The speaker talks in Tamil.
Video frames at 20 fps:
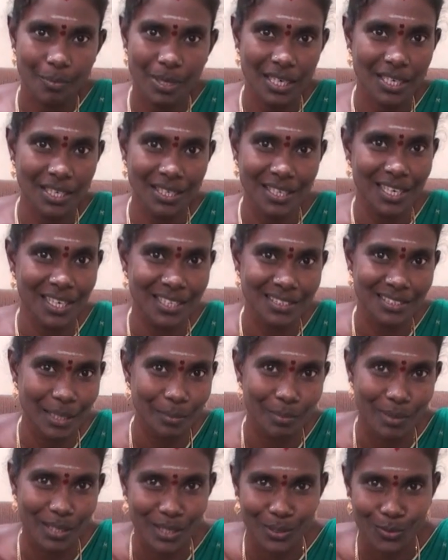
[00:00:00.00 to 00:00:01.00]
மக்களுக்கான
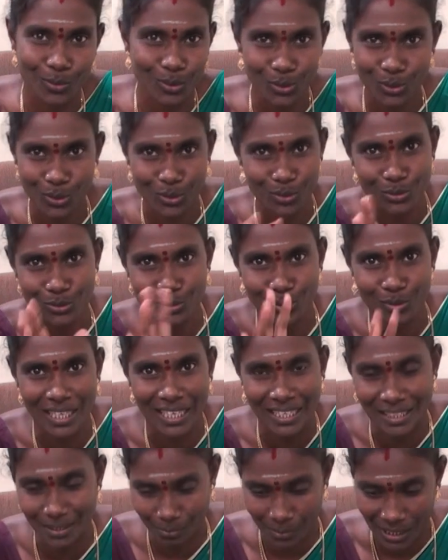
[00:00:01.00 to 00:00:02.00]
செயல்பாடுகளை கொண்டு வரணும்னு
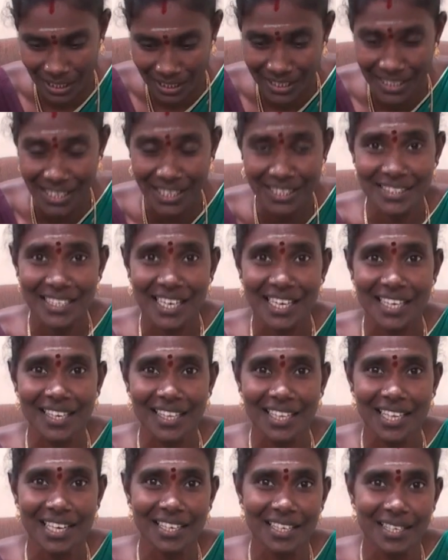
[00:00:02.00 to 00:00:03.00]
சொல்ல நம்ம அடியை
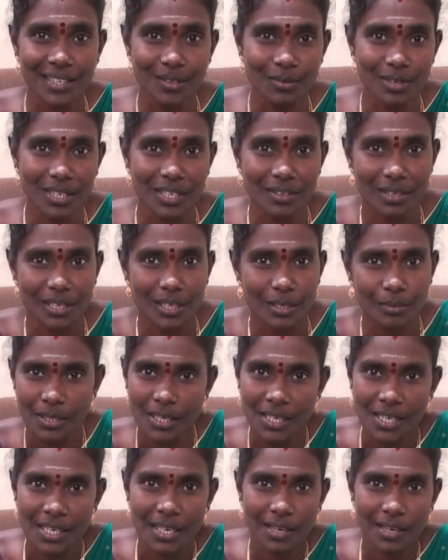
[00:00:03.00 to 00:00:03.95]
ஜாக்கிரதையாக எடுத்து வைக்க வேண்டும்